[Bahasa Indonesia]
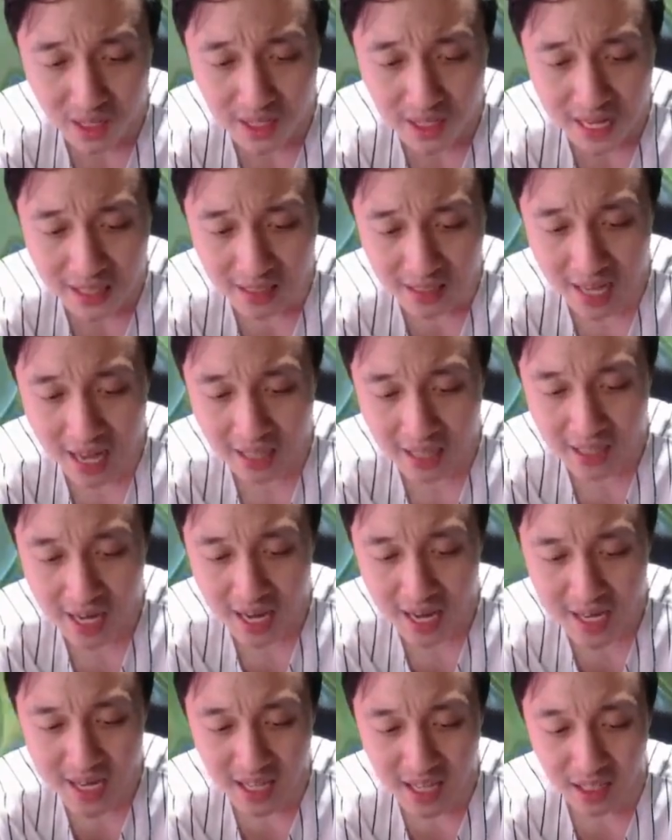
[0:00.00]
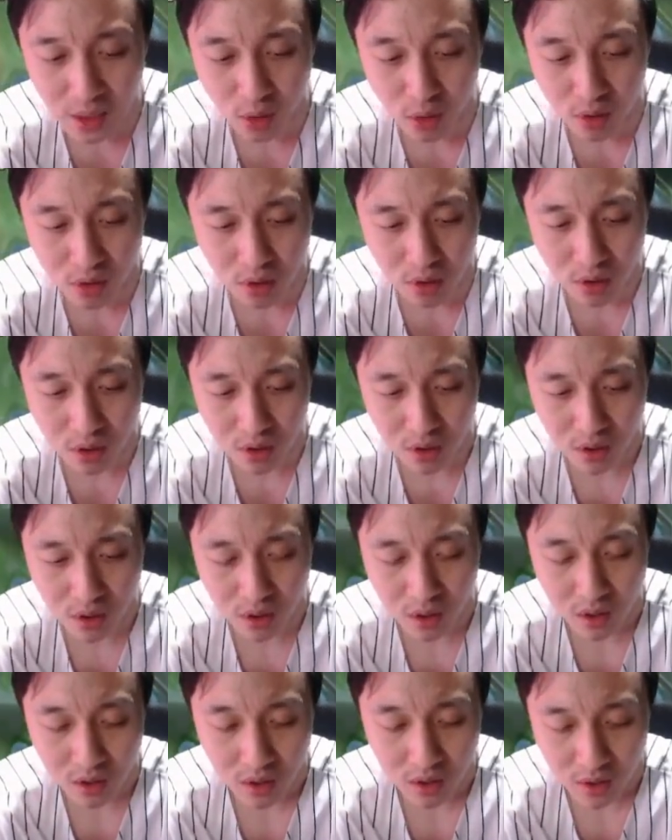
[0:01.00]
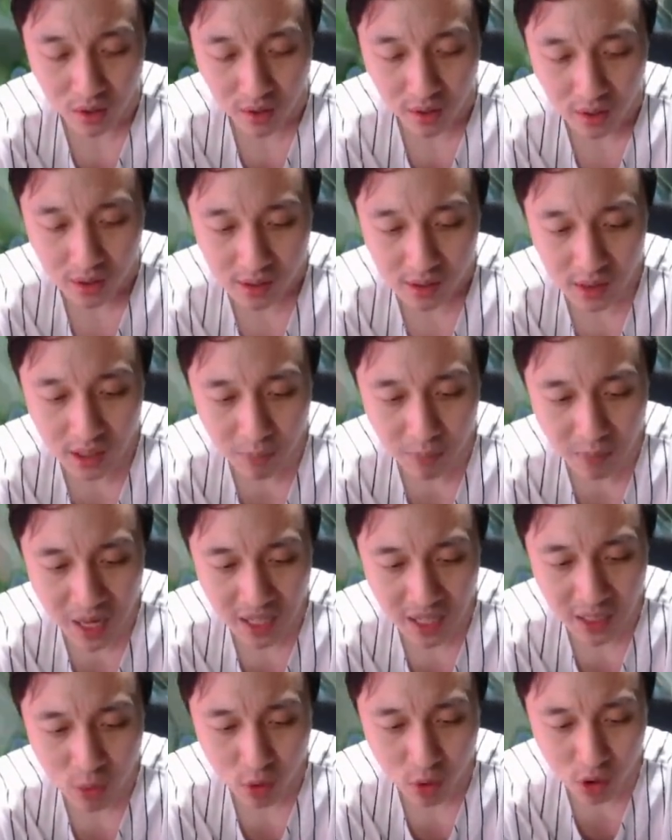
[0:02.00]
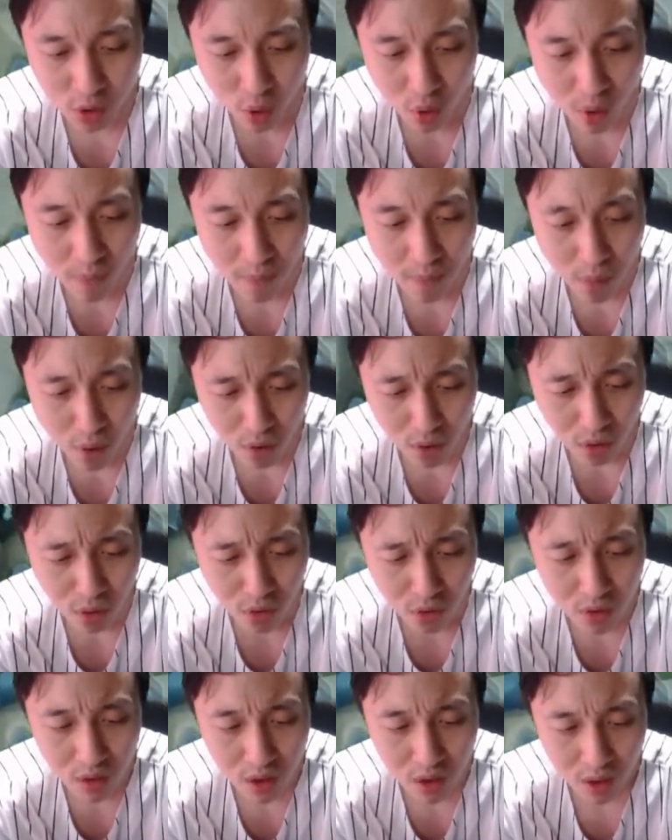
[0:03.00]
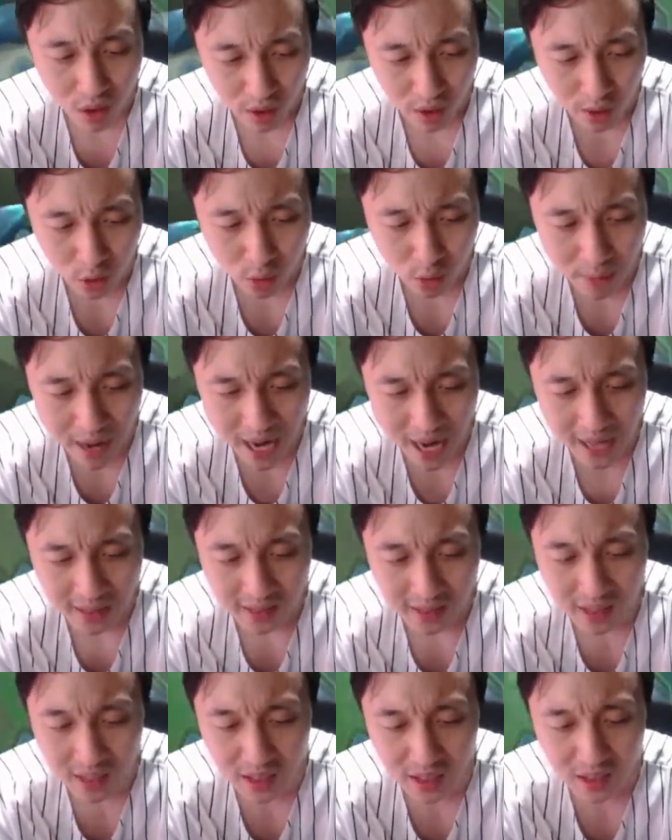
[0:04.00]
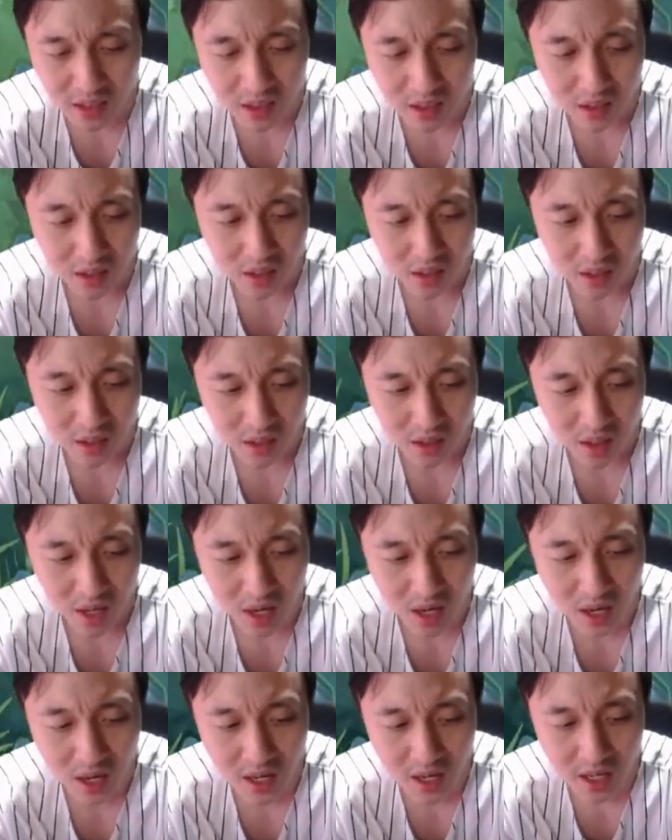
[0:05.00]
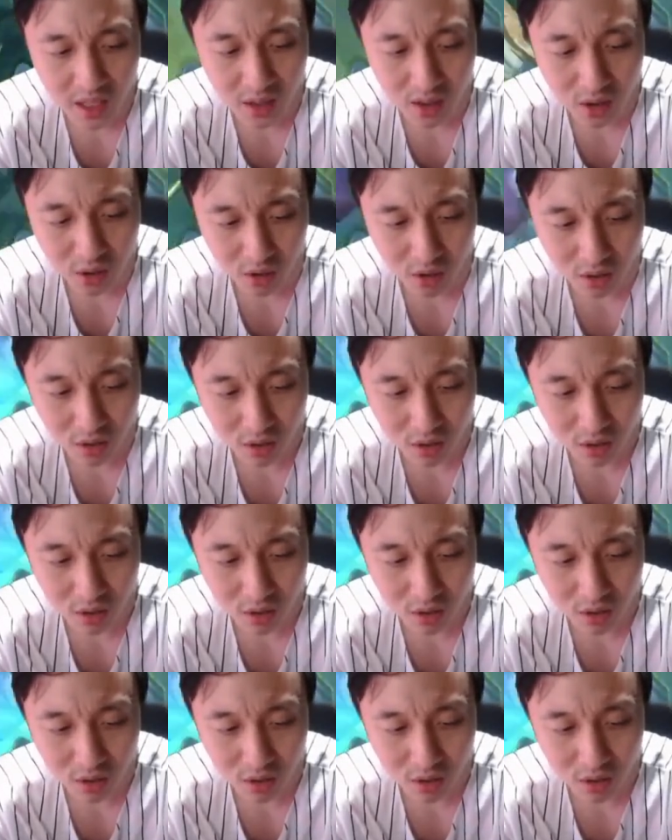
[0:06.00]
nyata adanya gitu cok setiap kali gue sombong tuh langsung mati guys. Aneh cok.